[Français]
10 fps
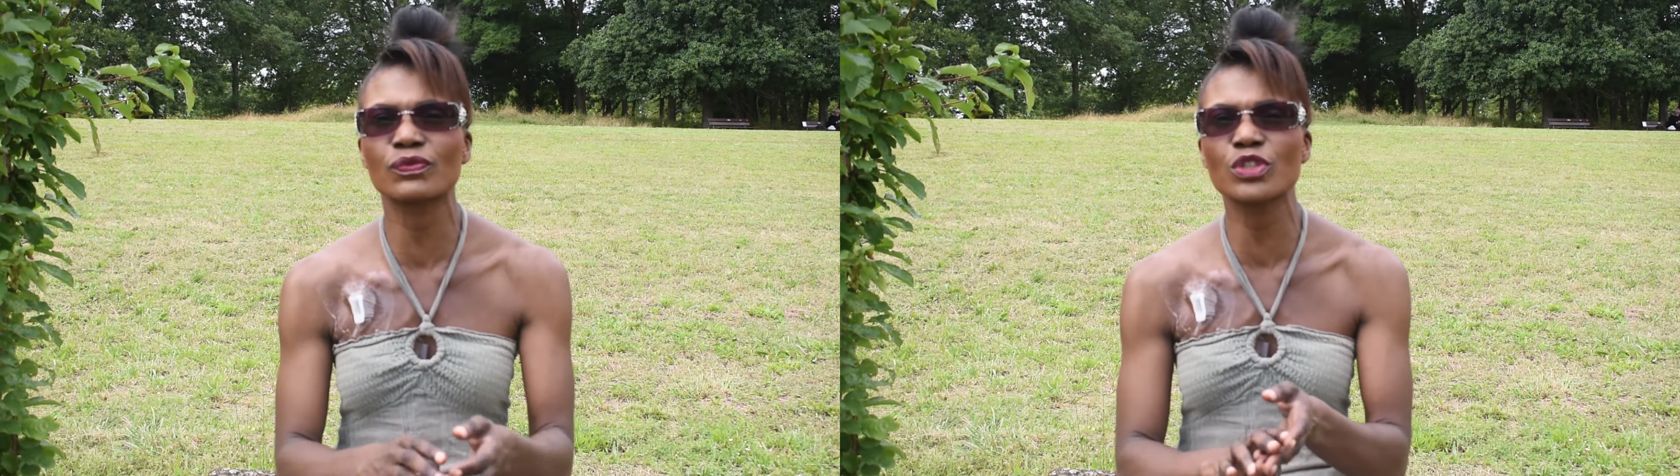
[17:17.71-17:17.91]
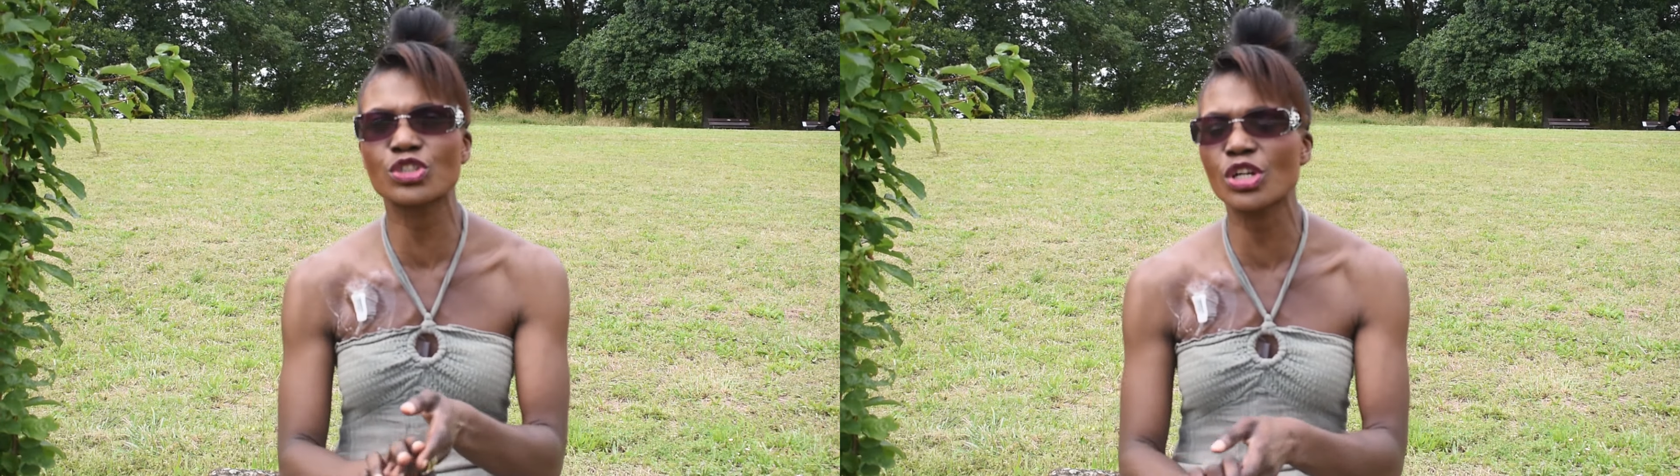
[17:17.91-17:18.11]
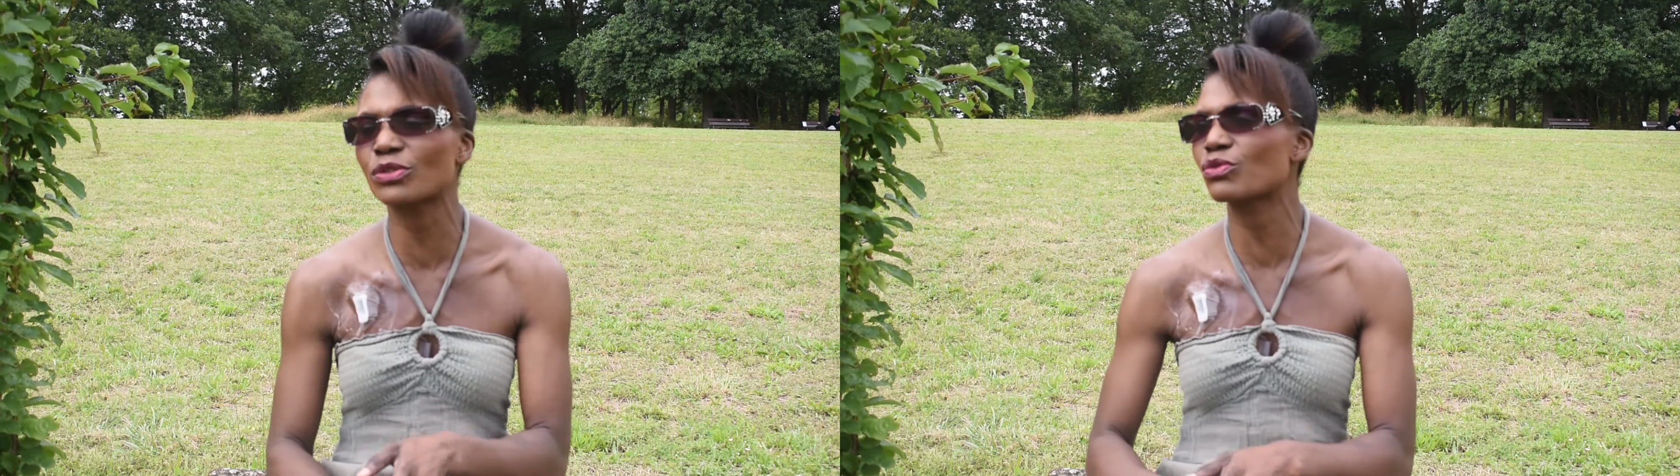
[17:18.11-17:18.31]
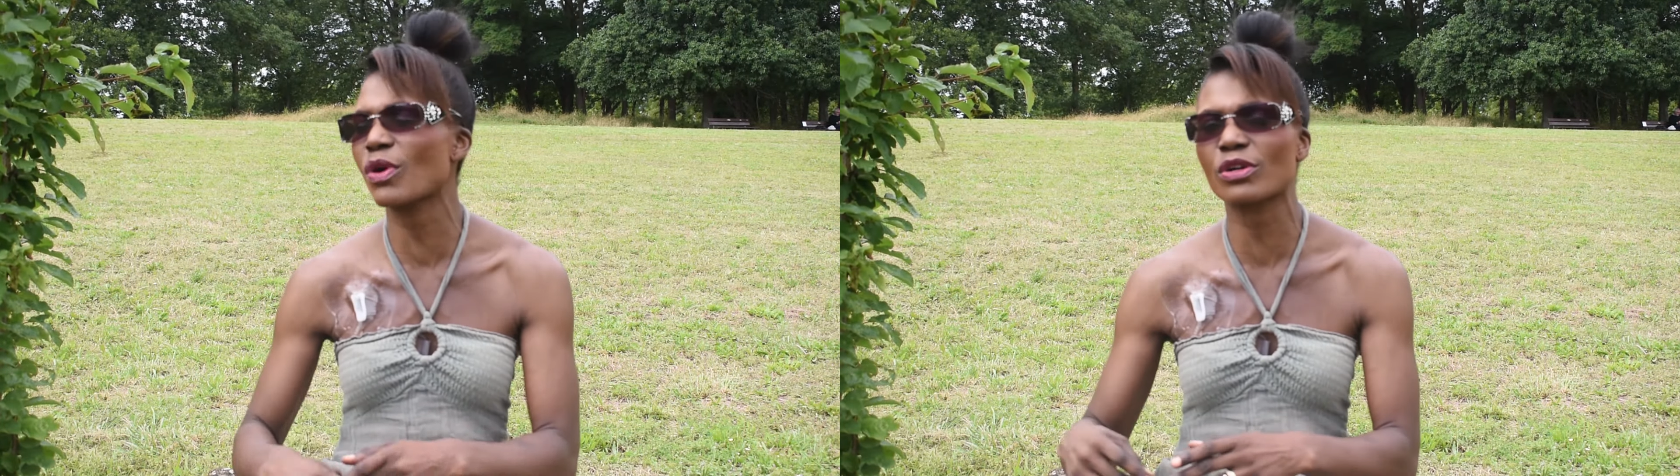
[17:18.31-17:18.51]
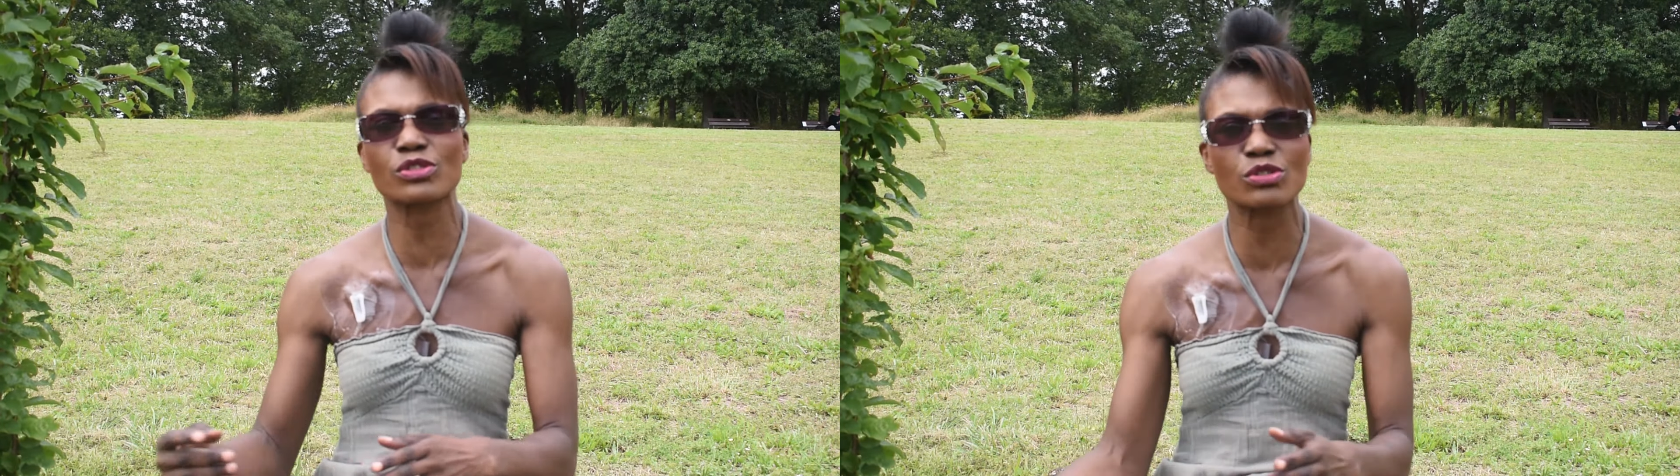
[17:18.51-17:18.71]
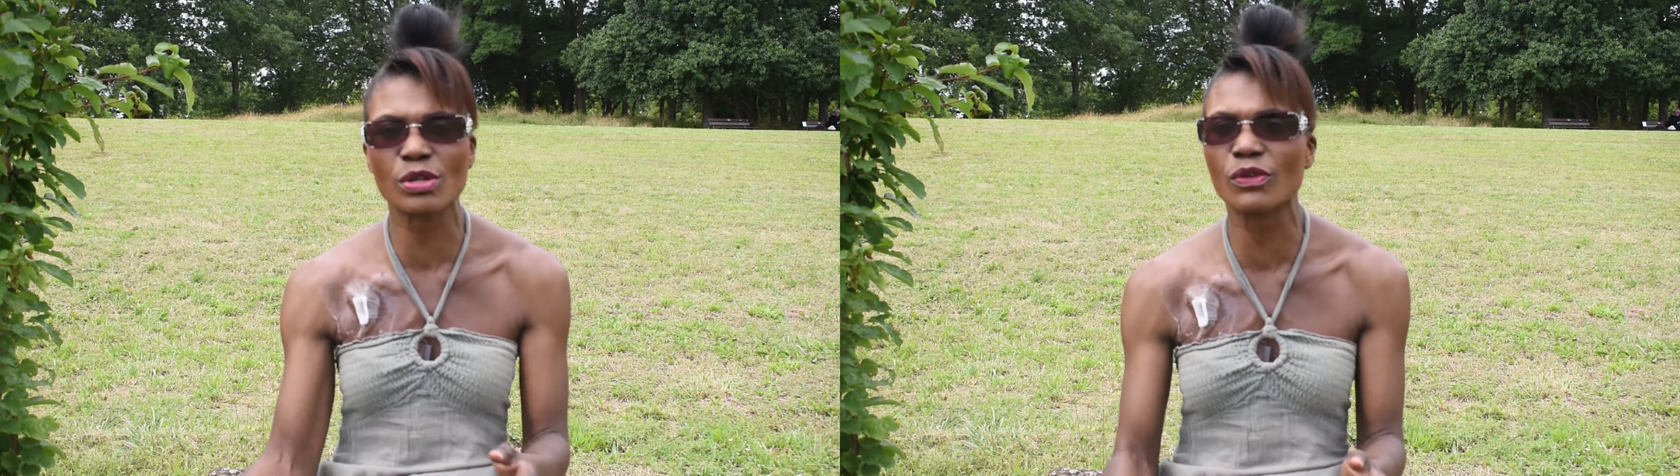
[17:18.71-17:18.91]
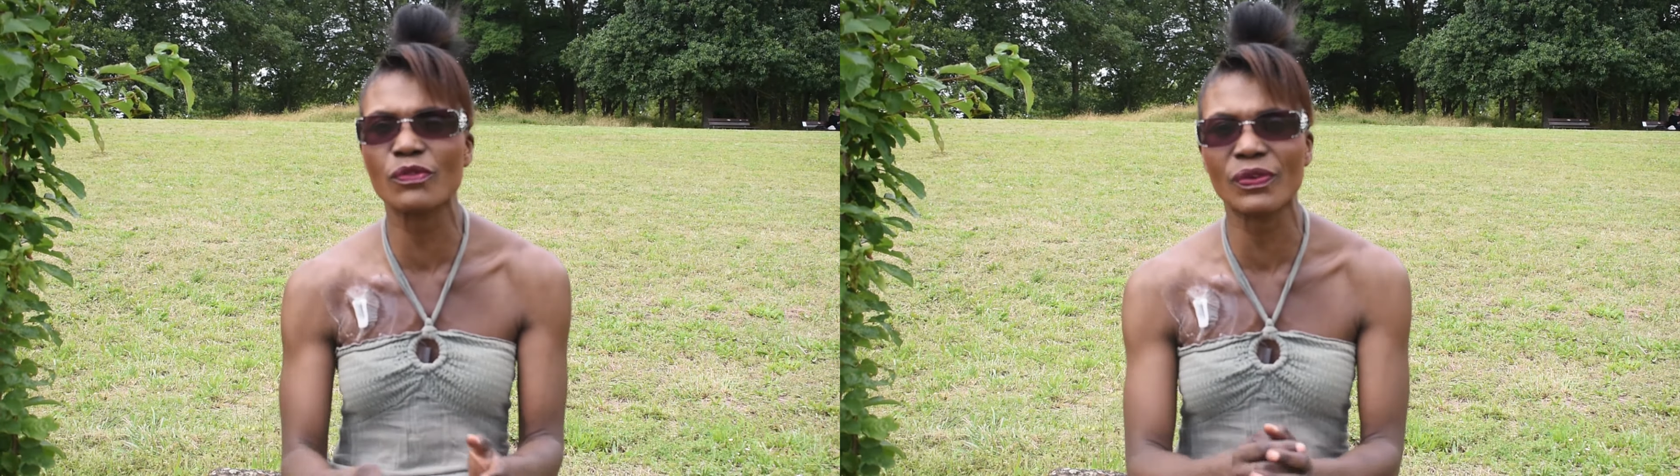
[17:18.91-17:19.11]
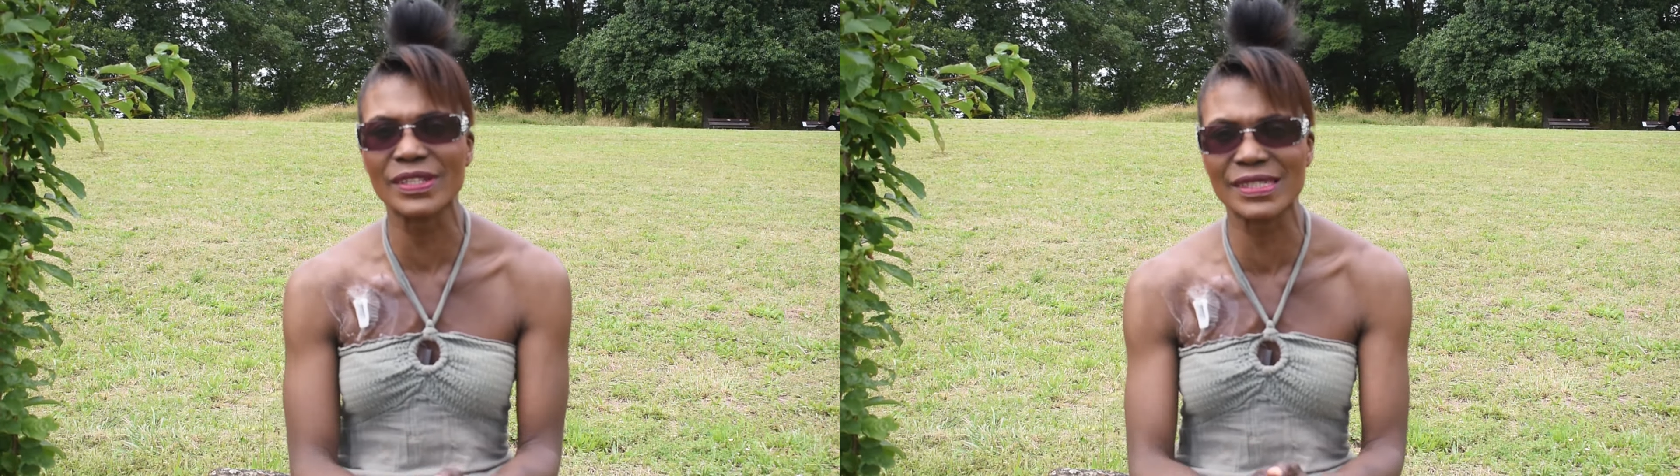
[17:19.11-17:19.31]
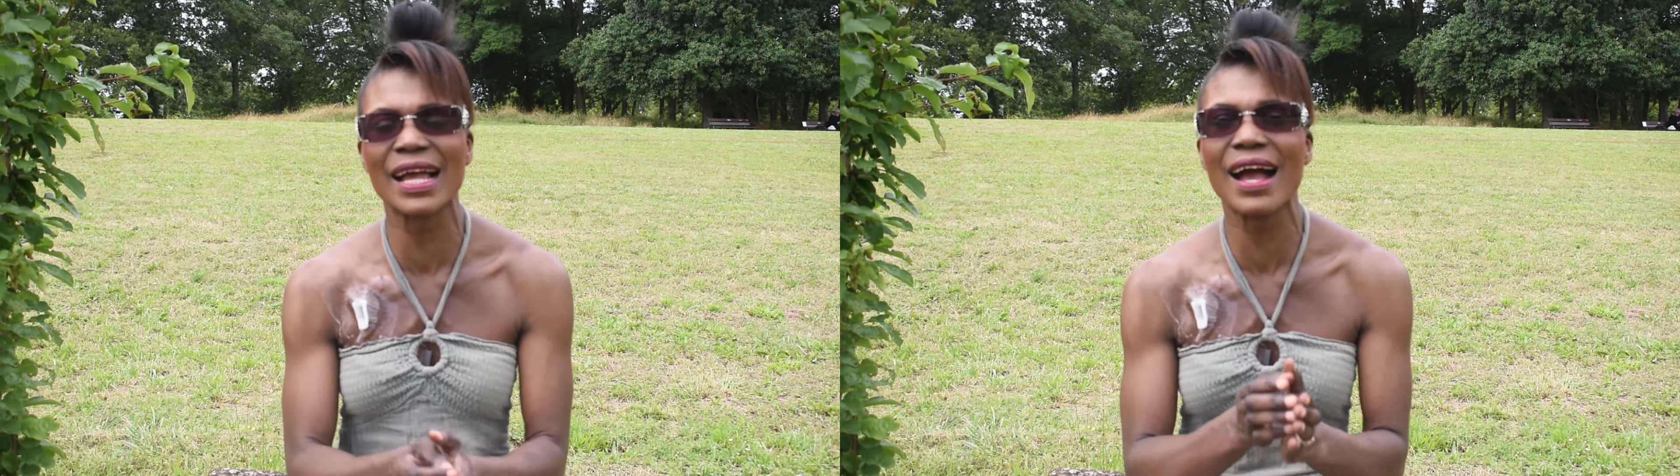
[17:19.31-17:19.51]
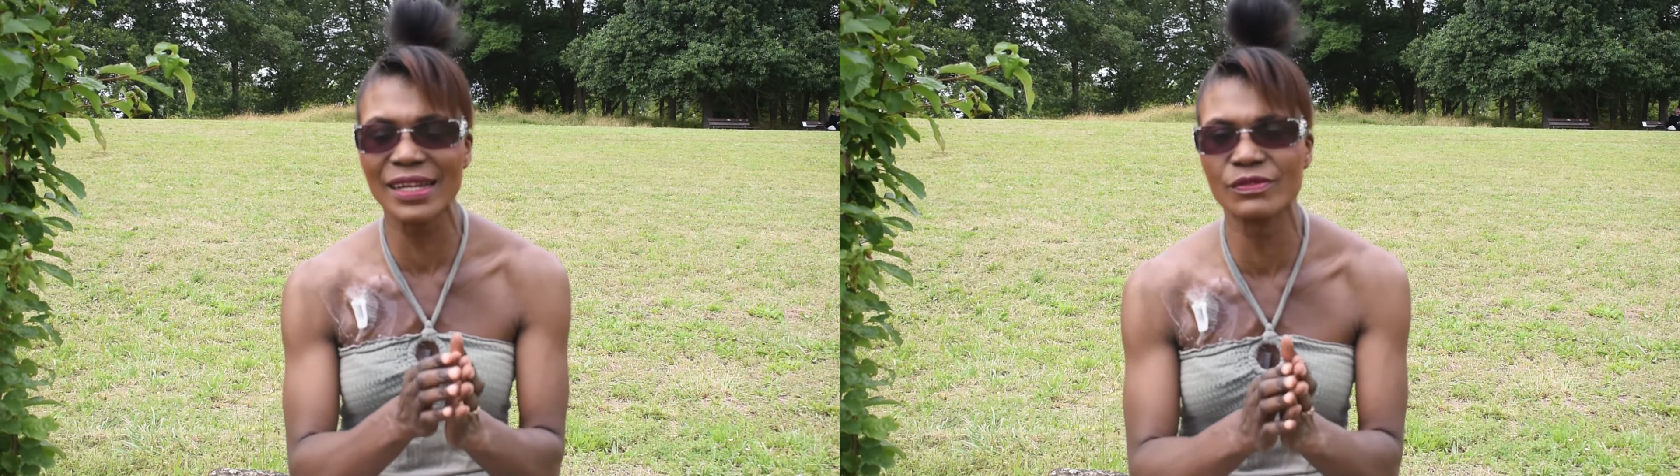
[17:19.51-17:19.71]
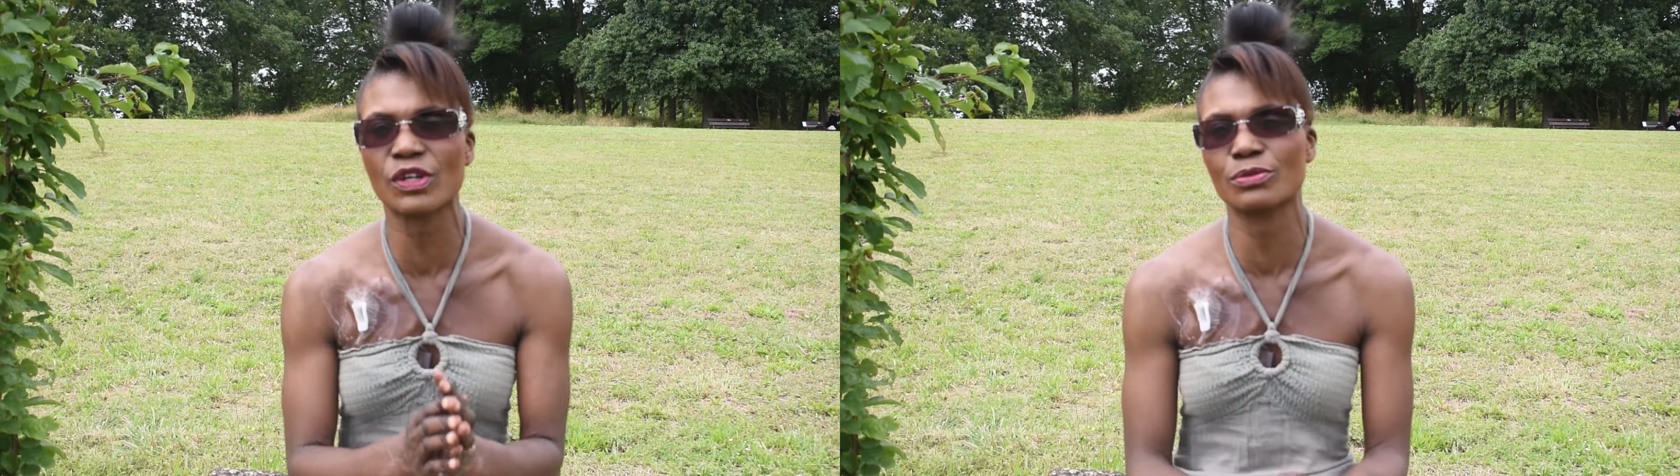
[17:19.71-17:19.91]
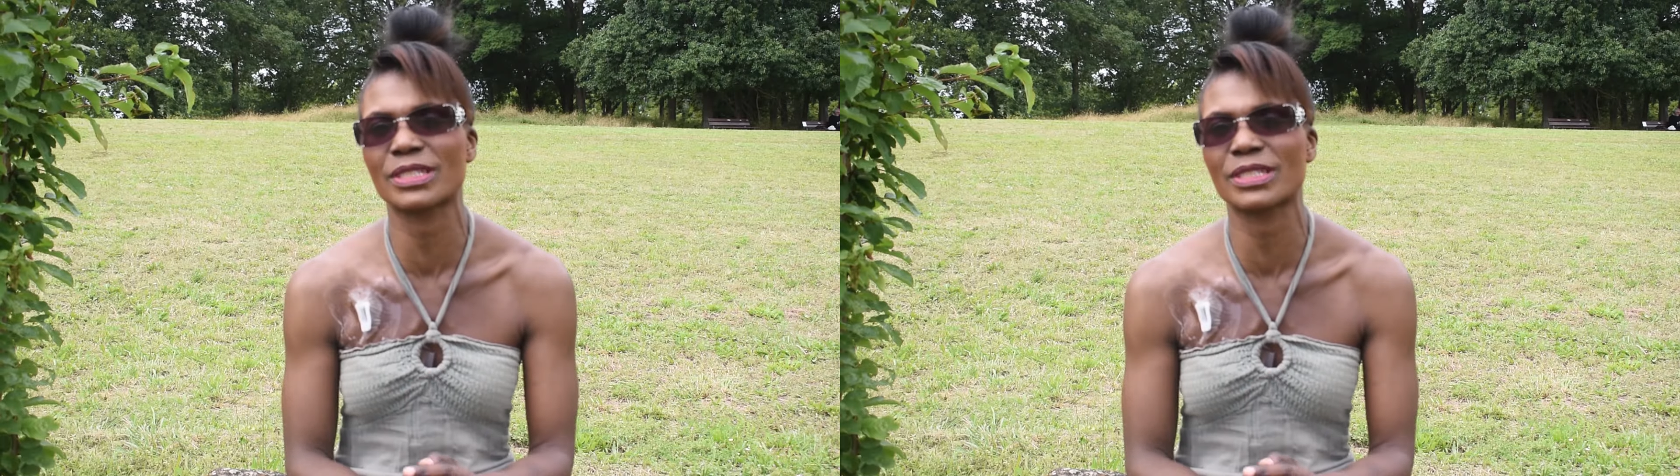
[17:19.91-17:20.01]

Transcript: vos jeûnes ou quoi que ce soit que vous fassiez, allez voir le